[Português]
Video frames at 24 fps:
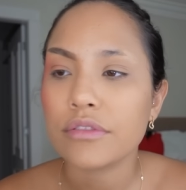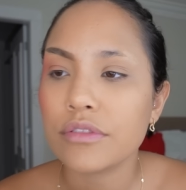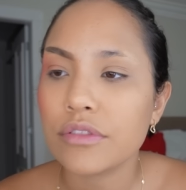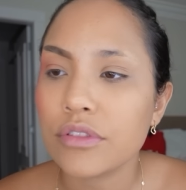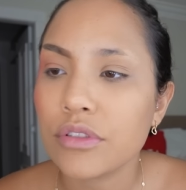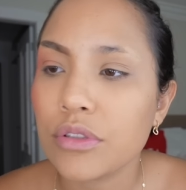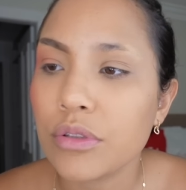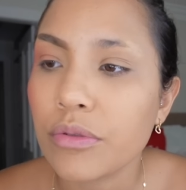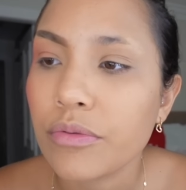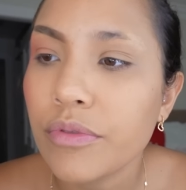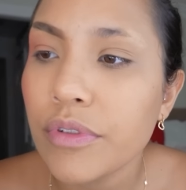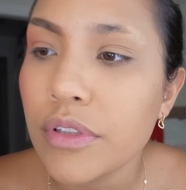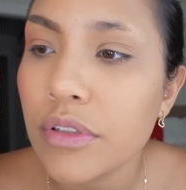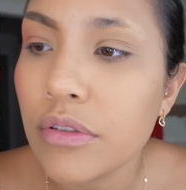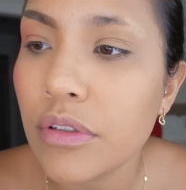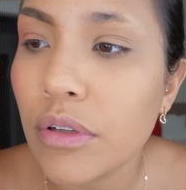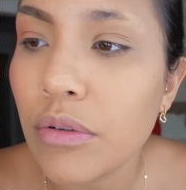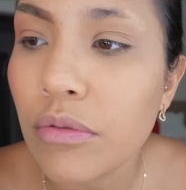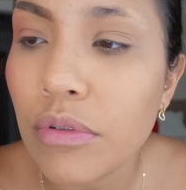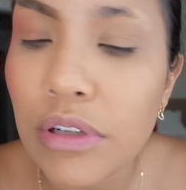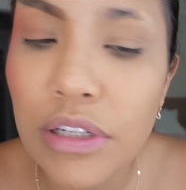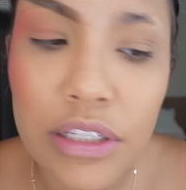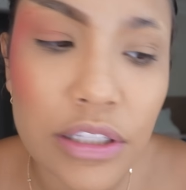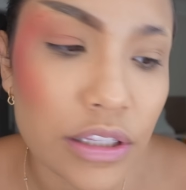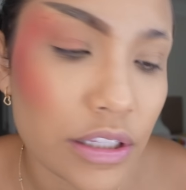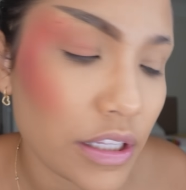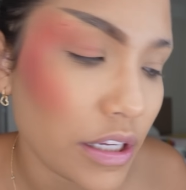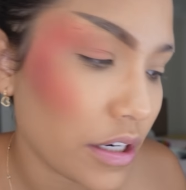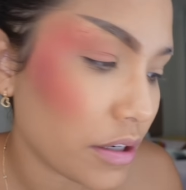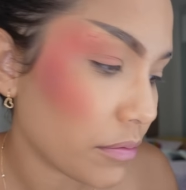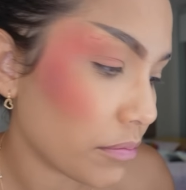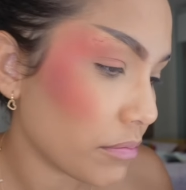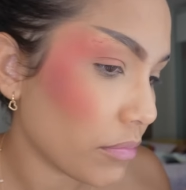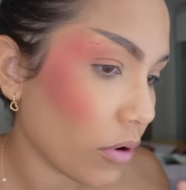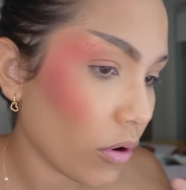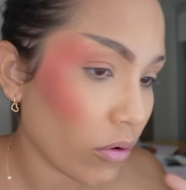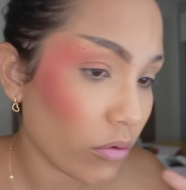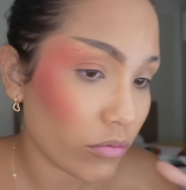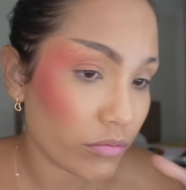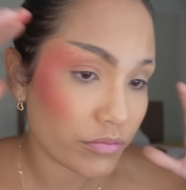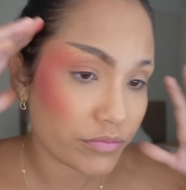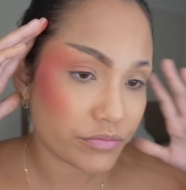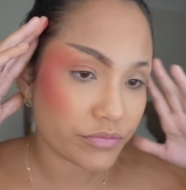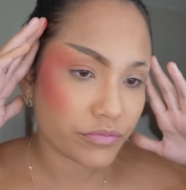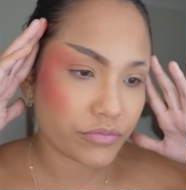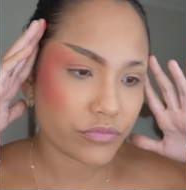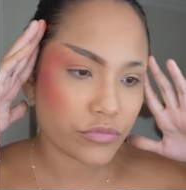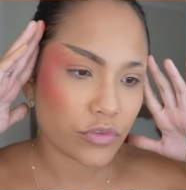Deixa eu ver se eu tenho um glitter bom.
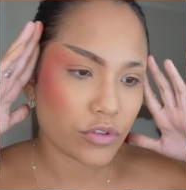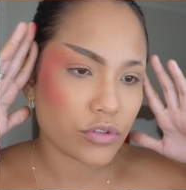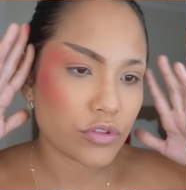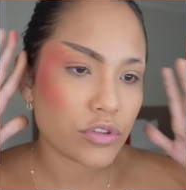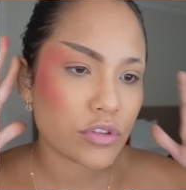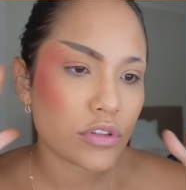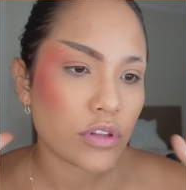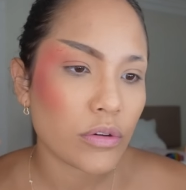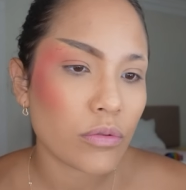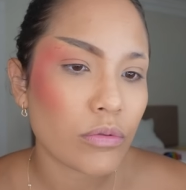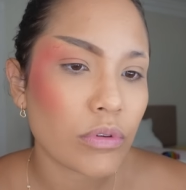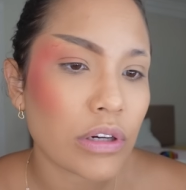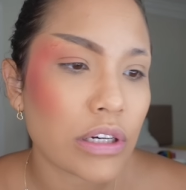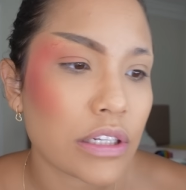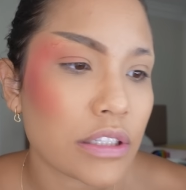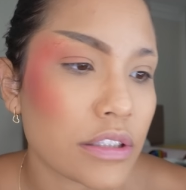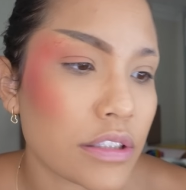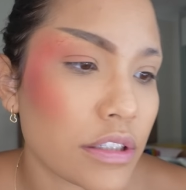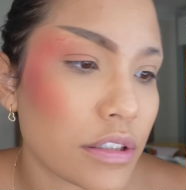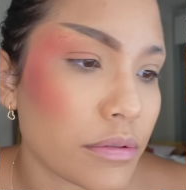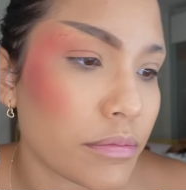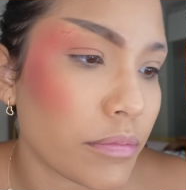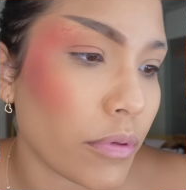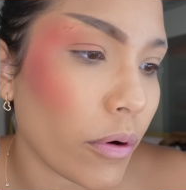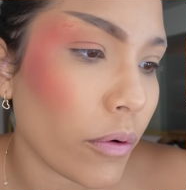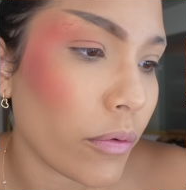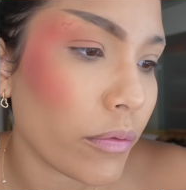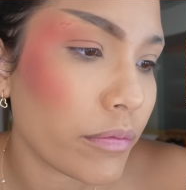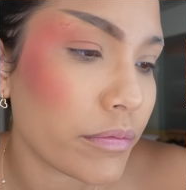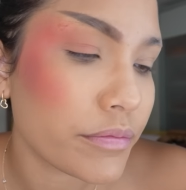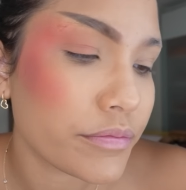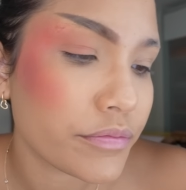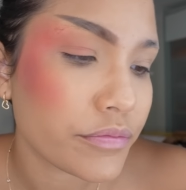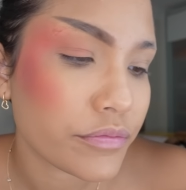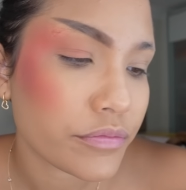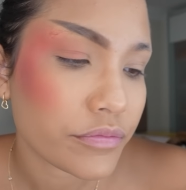Onde tem um glitter bom?